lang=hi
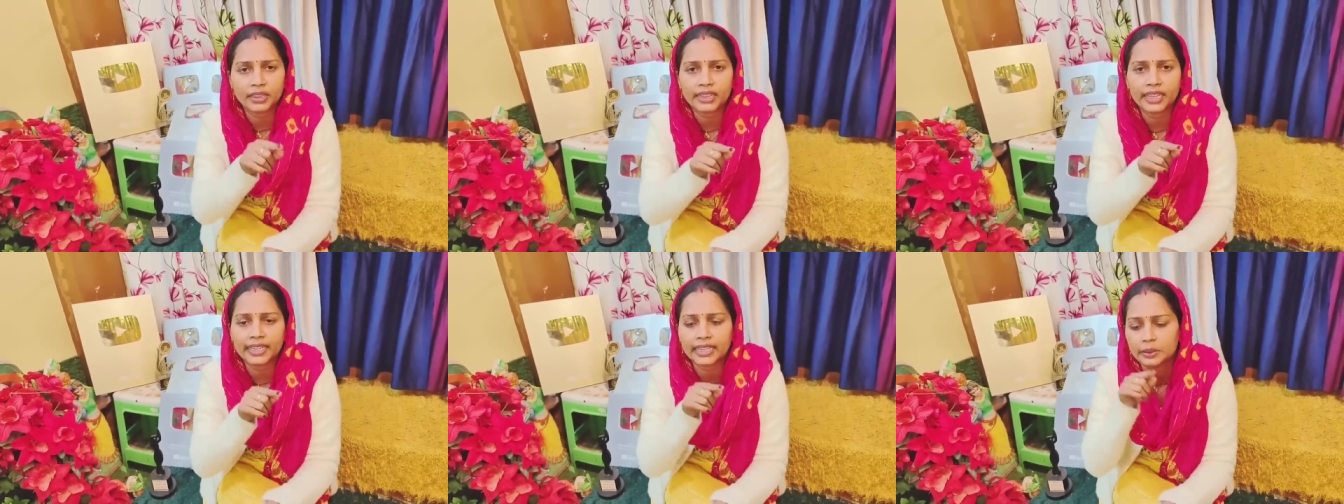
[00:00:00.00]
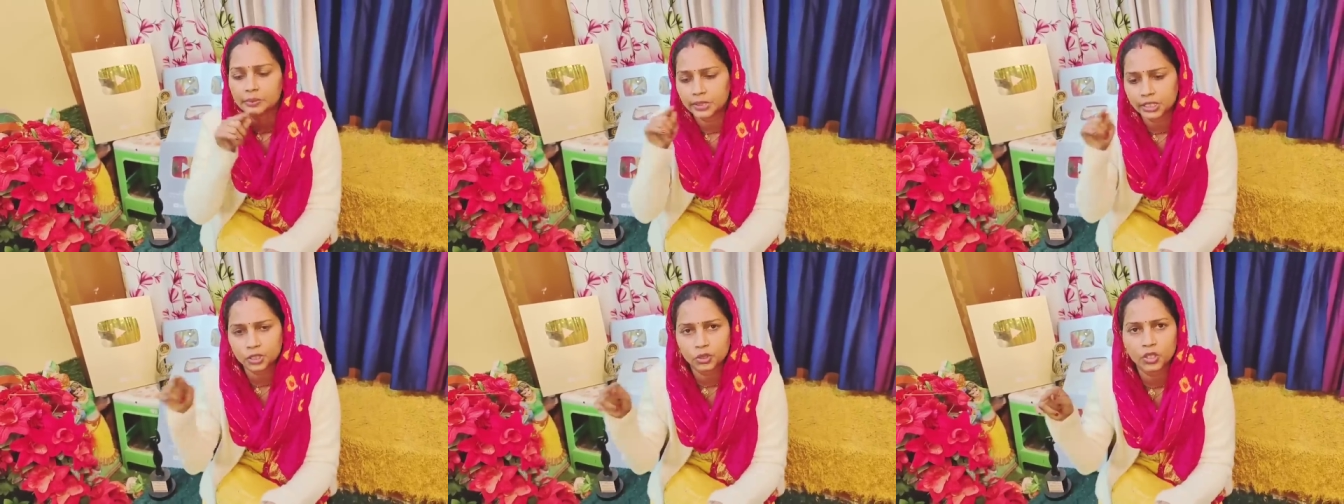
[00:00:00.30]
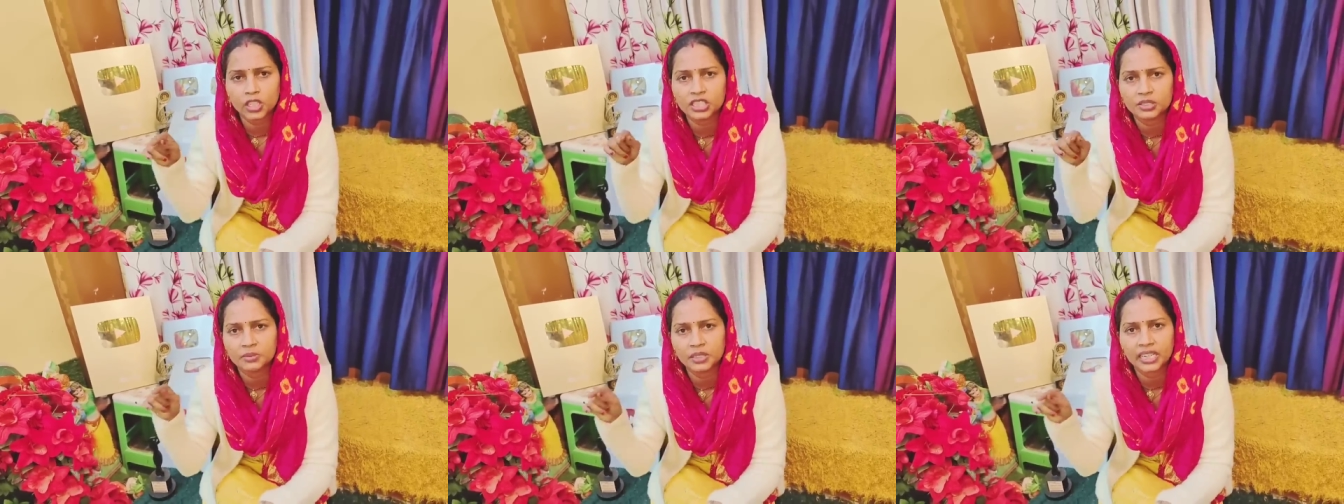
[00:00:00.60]
बंदे की
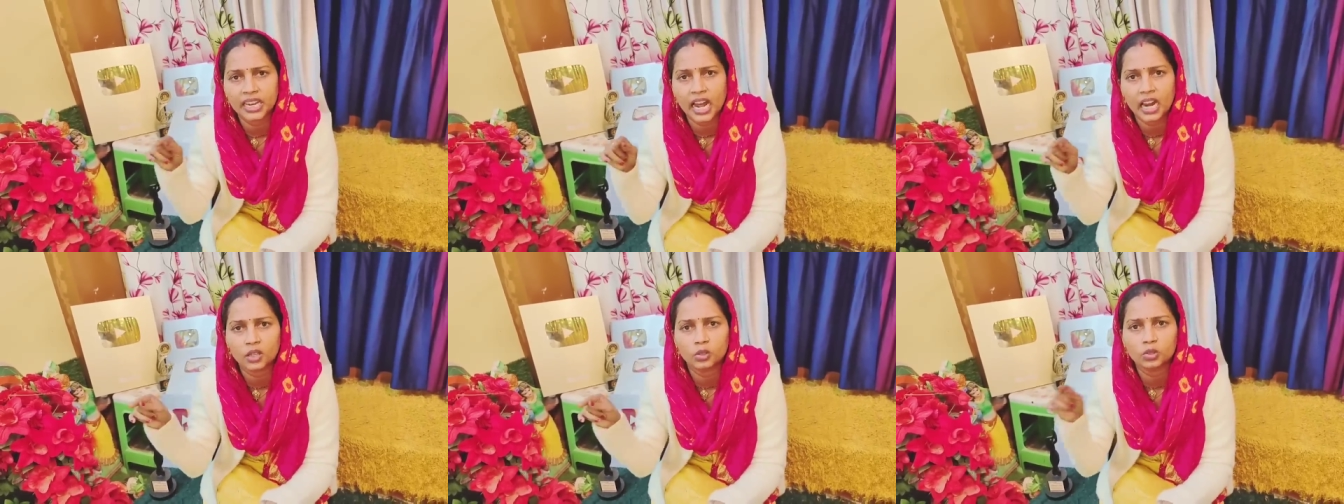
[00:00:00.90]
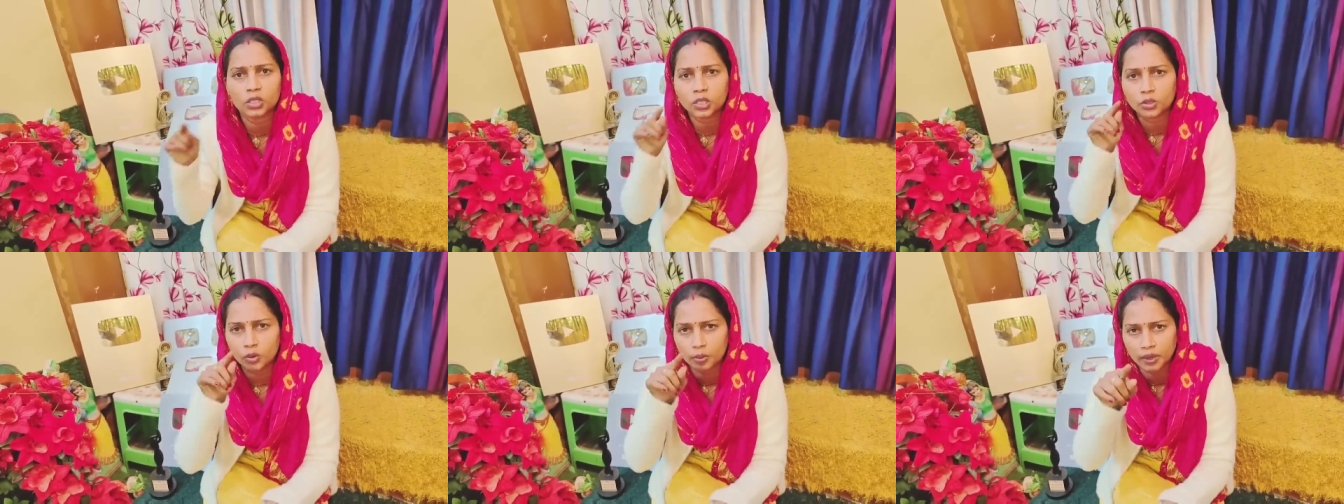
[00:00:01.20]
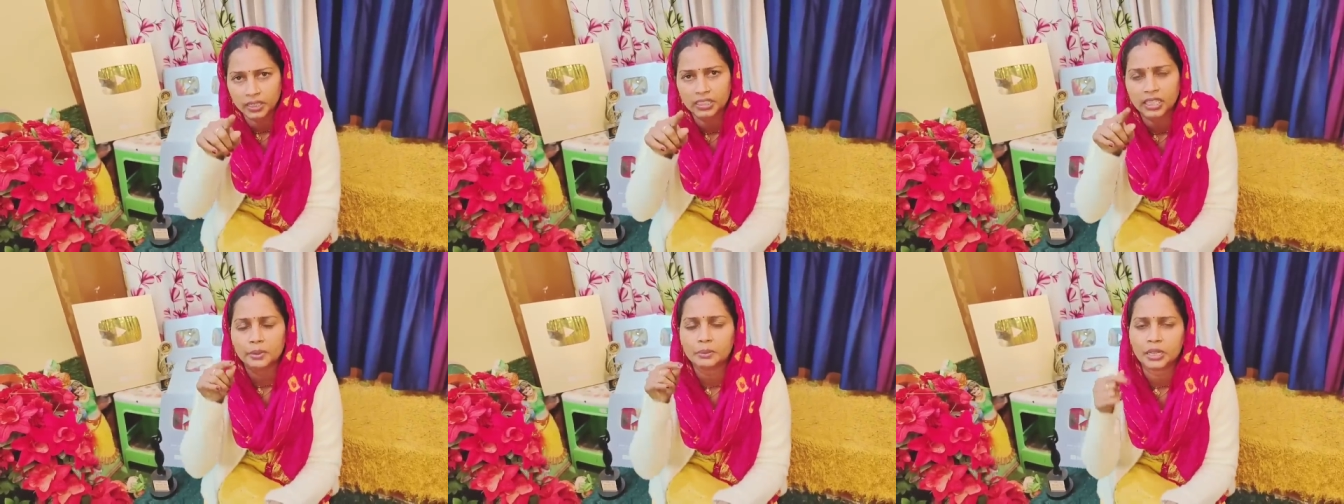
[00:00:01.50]
वीडियो इसमें डाल दूंगी वो
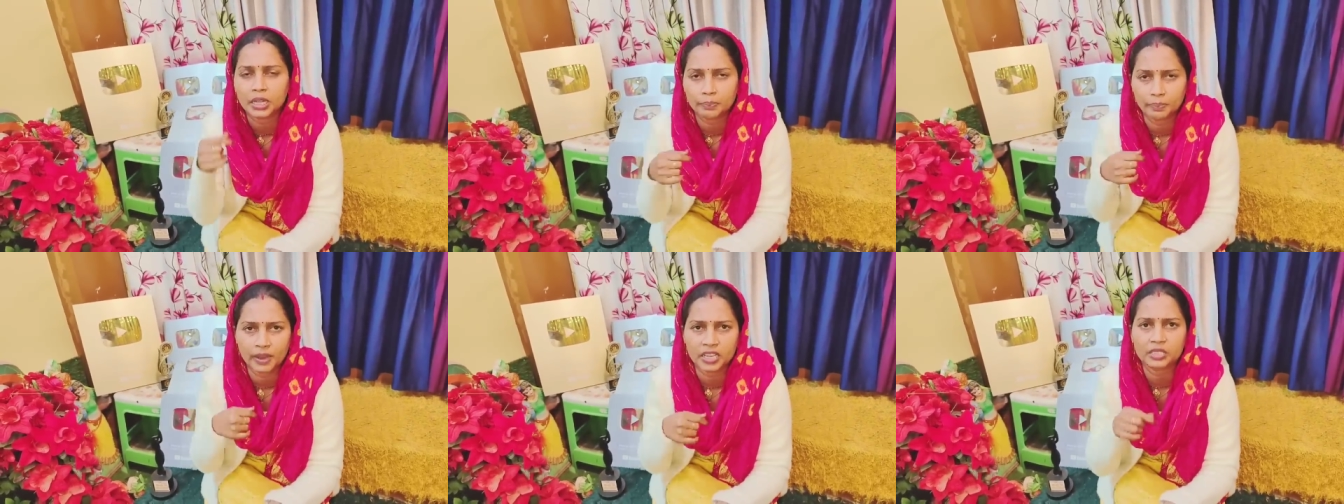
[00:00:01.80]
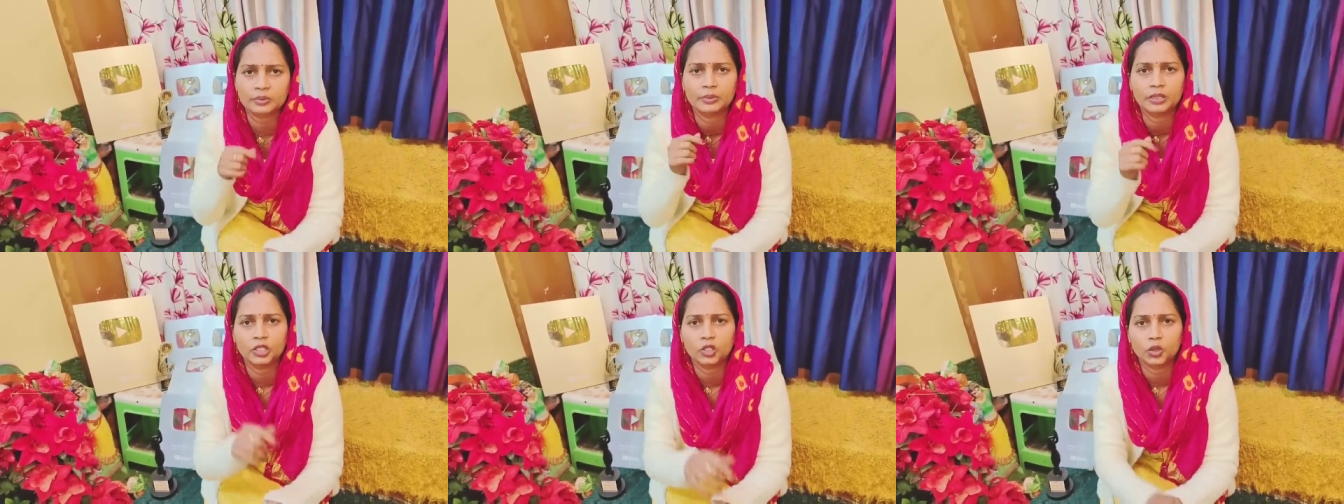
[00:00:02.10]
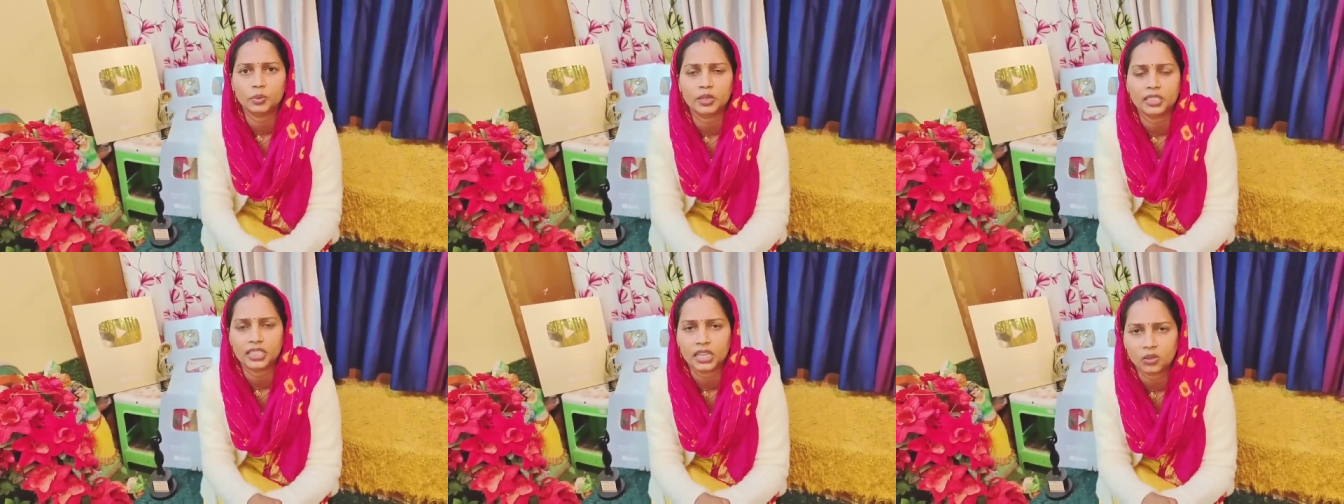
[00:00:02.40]
बंदा मेरे पास
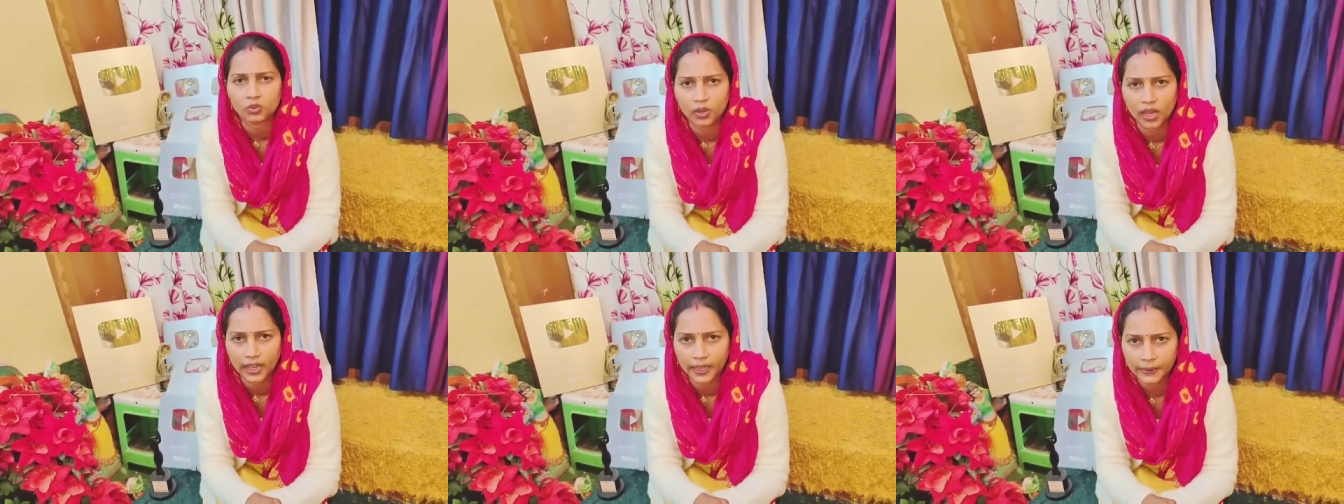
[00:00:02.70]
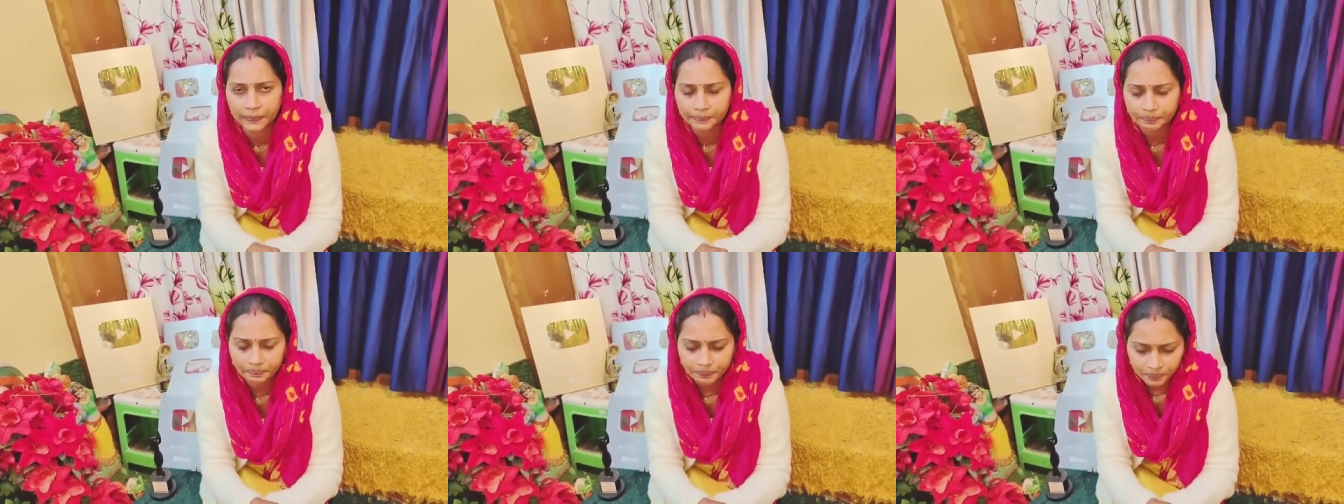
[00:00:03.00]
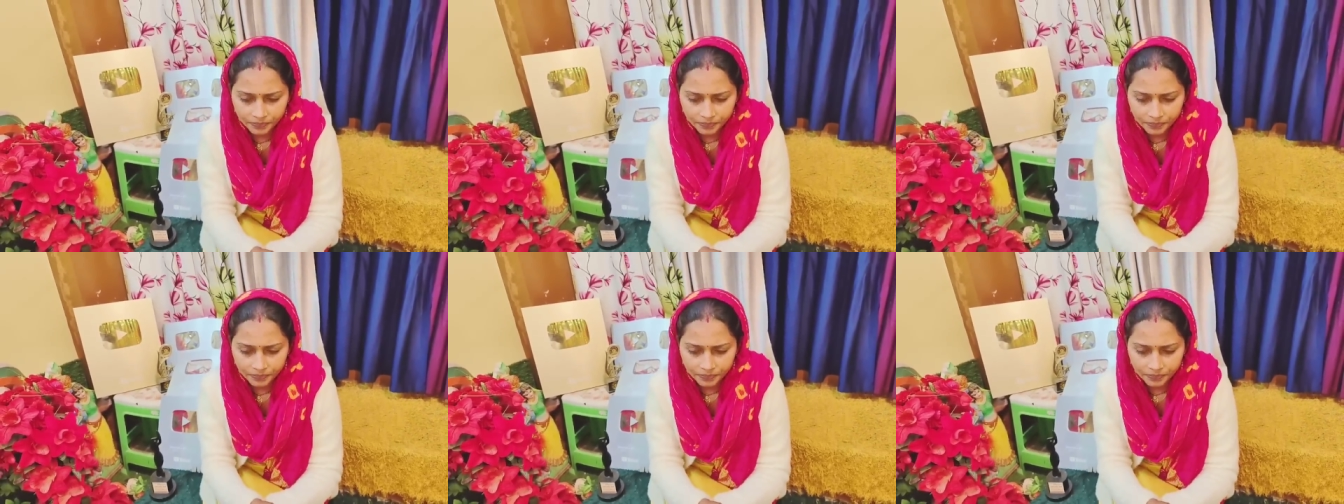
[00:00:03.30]
वीडियो भेजा हुआ है